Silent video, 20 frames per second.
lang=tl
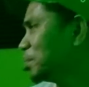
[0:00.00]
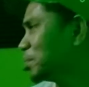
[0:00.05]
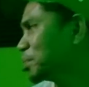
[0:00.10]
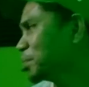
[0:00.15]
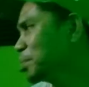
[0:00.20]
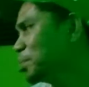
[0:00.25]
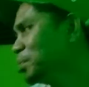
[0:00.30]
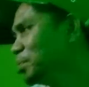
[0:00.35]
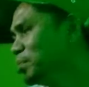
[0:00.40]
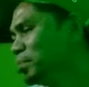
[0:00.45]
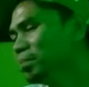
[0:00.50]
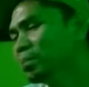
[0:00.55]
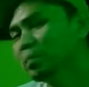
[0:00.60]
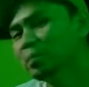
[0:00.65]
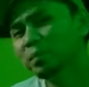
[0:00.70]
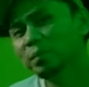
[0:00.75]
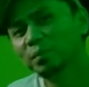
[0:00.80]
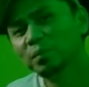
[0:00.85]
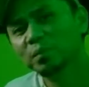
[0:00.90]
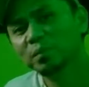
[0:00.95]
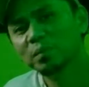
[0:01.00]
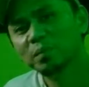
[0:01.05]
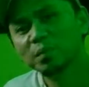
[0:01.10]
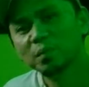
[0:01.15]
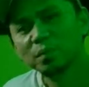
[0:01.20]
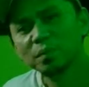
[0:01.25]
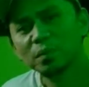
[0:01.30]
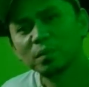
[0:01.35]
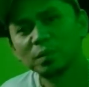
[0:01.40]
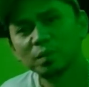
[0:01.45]
Sa motor,
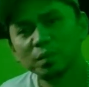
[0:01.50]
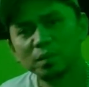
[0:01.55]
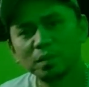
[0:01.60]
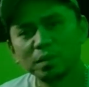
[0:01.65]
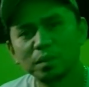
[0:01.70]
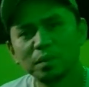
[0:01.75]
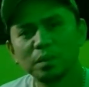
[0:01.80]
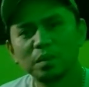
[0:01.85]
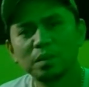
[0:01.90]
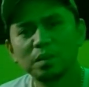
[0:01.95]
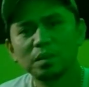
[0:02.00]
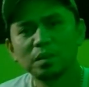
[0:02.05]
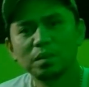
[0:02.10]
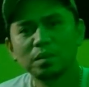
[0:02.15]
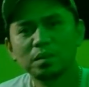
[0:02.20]
depende. Uh,